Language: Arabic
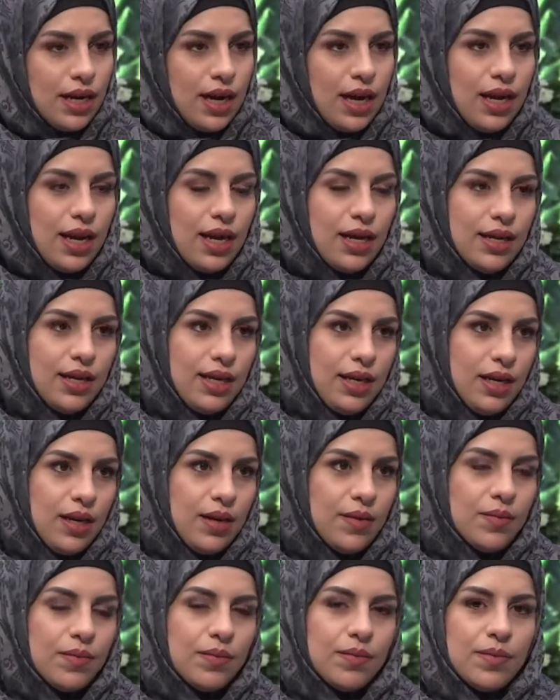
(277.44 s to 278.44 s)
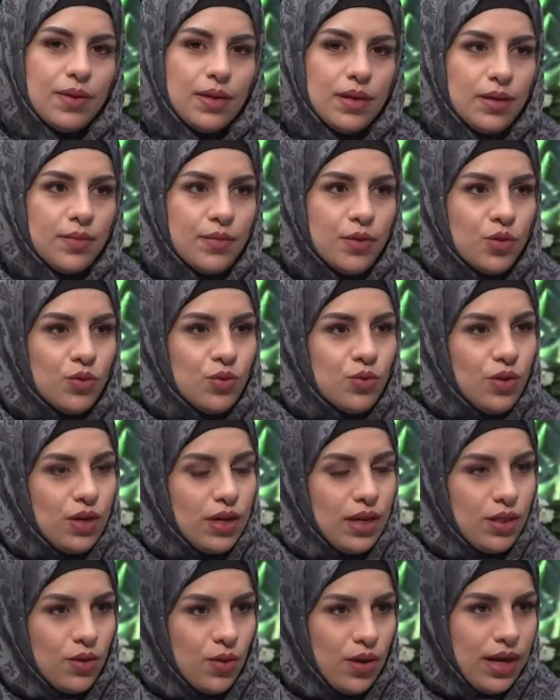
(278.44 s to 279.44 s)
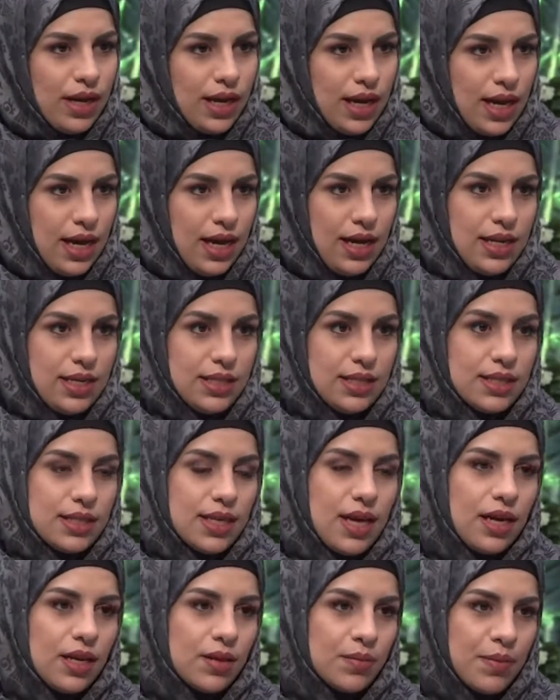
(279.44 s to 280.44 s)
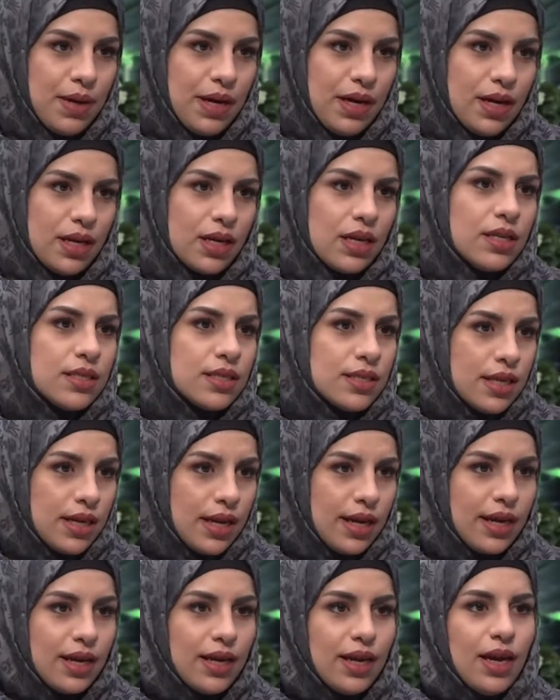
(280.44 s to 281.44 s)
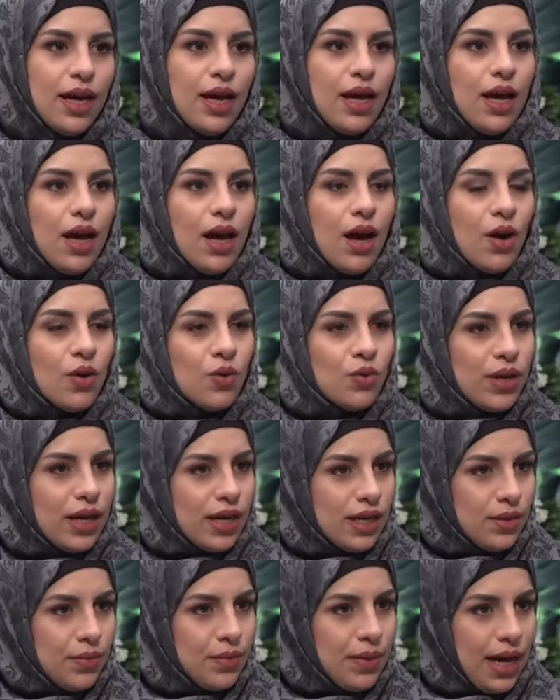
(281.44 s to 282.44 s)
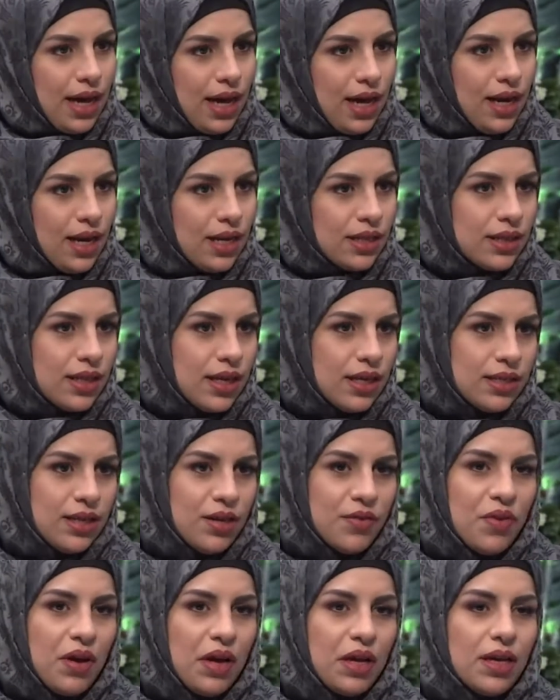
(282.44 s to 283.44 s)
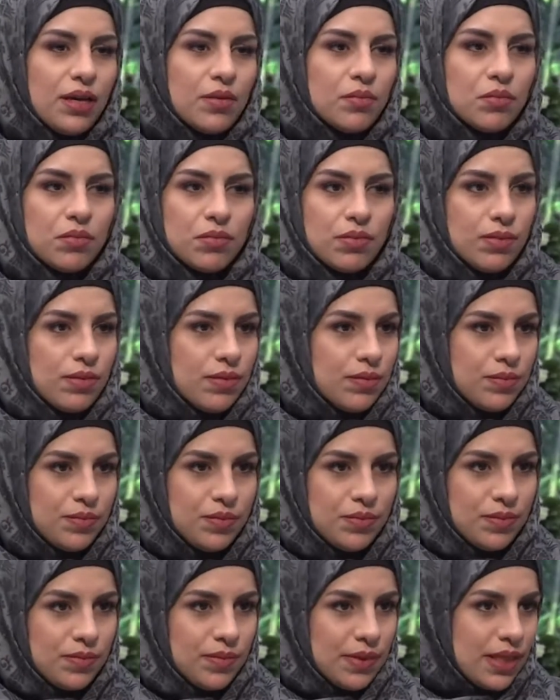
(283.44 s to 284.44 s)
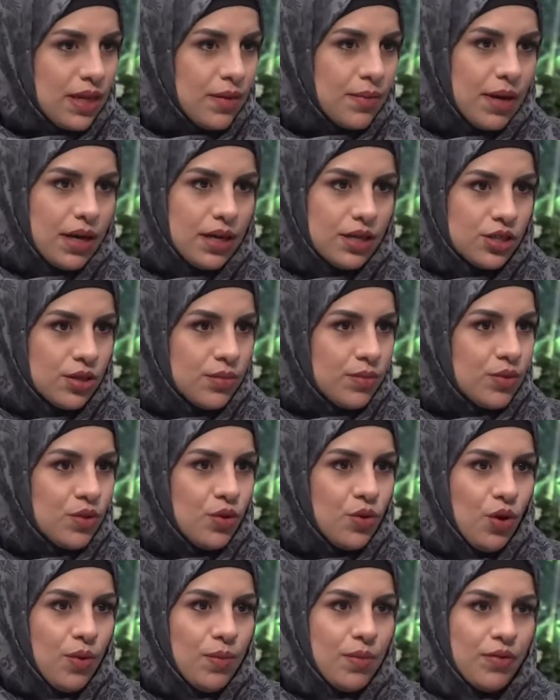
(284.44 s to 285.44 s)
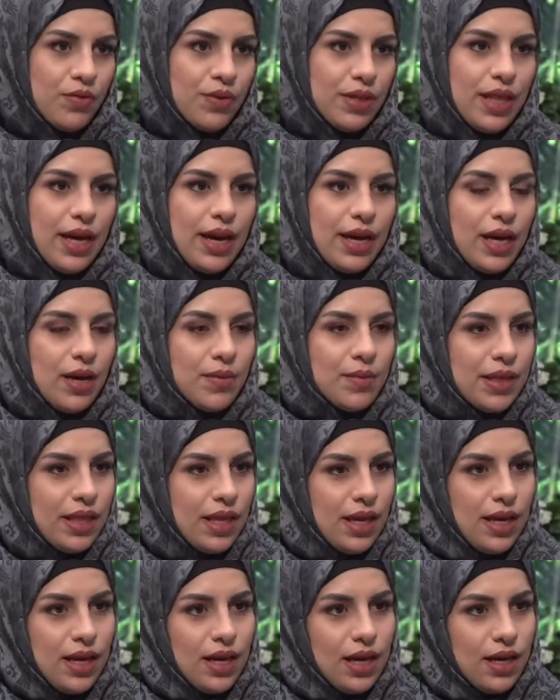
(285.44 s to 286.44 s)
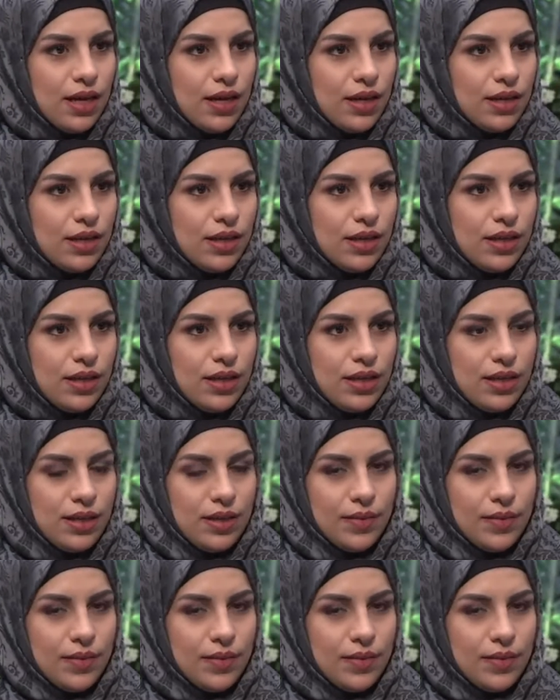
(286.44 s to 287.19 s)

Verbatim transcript: هلا نحن بنقول انه هي الحاله اذا صارت مره كل سنه او يعني بحالات نادره فهي مثل ما قلت بتروح ما في داعي ابدا ل